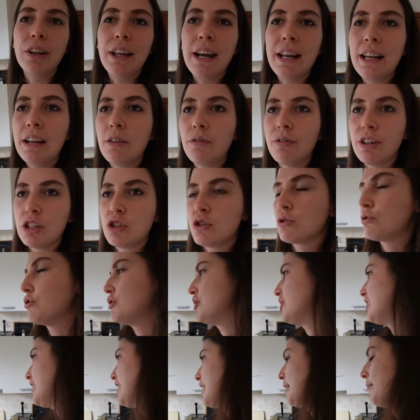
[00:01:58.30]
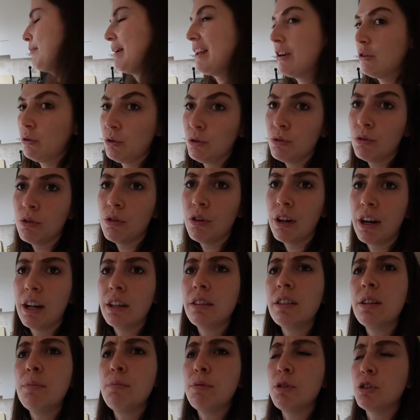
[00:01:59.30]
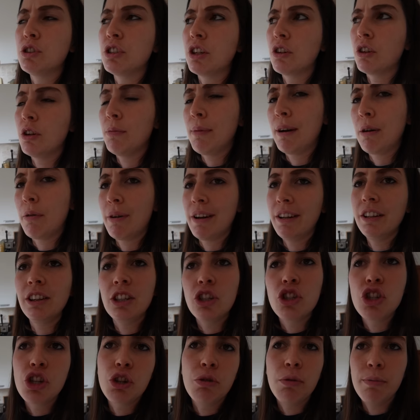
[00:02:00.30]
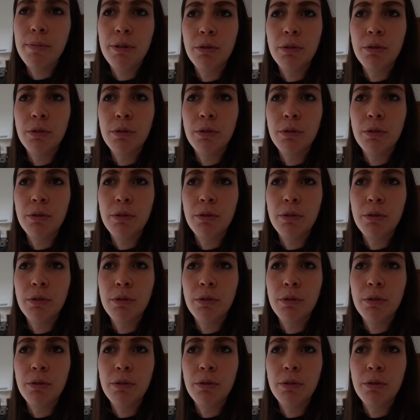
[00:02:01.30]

dai, lo faccio cucinare meno di un'ora, tipo secondo me 45